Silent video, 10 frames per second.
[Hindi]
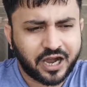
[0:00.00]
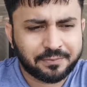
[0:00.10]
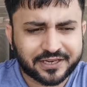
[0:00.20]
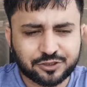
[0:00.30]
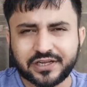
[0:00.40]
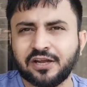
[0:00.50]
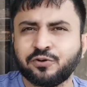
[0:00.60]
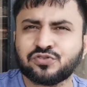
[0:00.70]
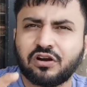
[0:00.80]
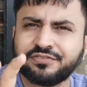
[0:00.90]
हमने जो है ना
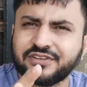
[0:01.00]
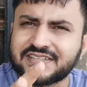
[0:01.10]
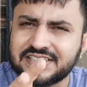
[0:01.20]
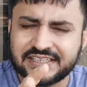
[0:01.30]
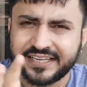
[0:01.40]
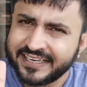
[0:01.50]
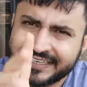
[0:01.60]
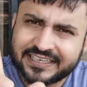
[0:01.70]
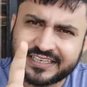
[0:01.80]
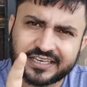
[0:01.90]
कोई सॉफ्टवेयर सीखना है नहीं
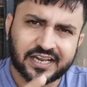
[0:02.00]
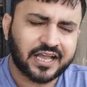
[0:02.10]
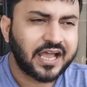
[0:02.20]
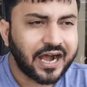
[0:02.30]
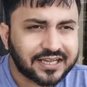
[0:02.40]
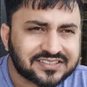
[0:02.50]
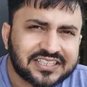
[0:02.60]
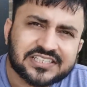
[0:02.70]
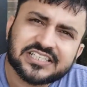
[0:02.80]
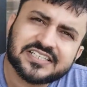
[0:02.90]
नहीं नहीं नहीं
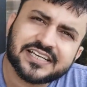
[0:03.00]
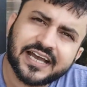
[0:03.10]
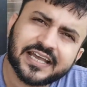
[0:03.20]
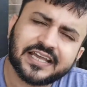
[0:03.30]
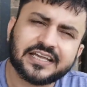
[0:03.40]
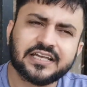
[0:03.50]
असल चीज़ है